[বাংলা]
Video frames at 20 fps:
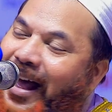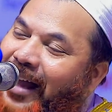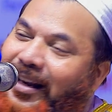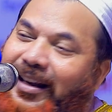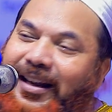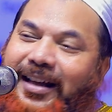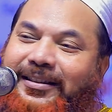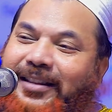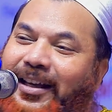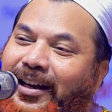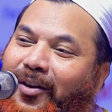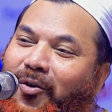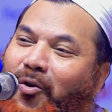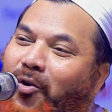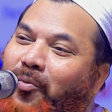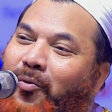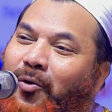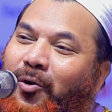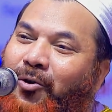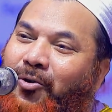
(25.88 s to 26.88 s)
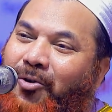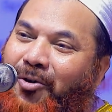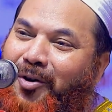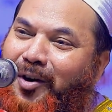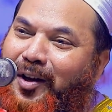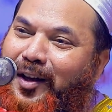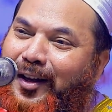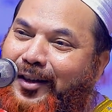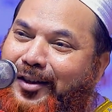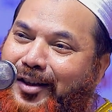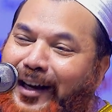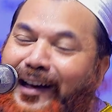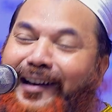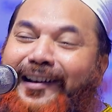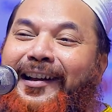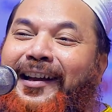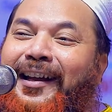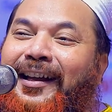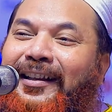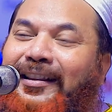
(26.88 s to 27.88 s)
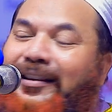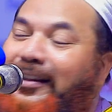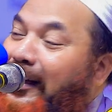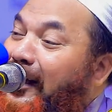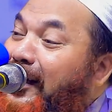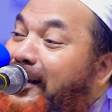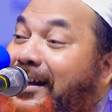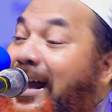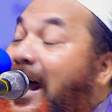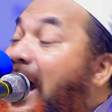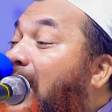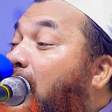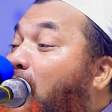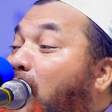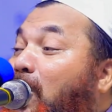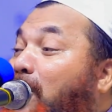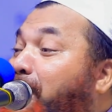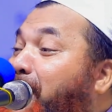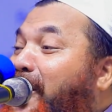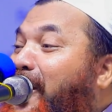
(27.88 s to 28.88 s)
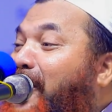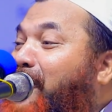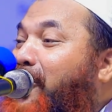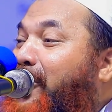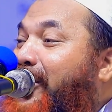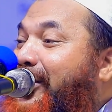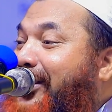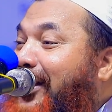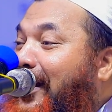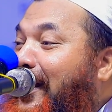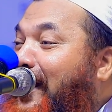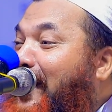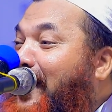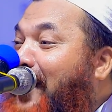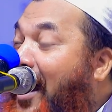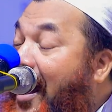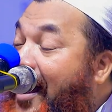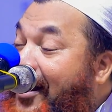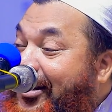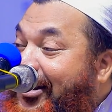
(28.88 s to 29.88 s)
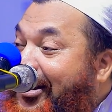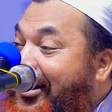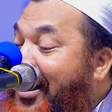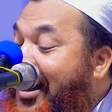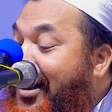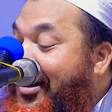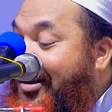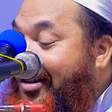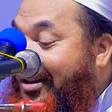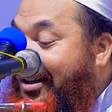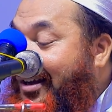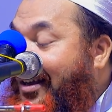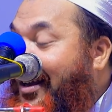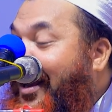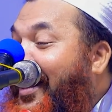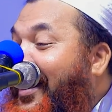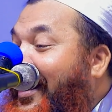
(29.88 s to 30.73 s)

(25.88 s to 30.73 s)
আল্লাহ তারে কবুল করে নিয়েছেন তিনি যা কল্পনা করেছিলেন হাসতে হাসতে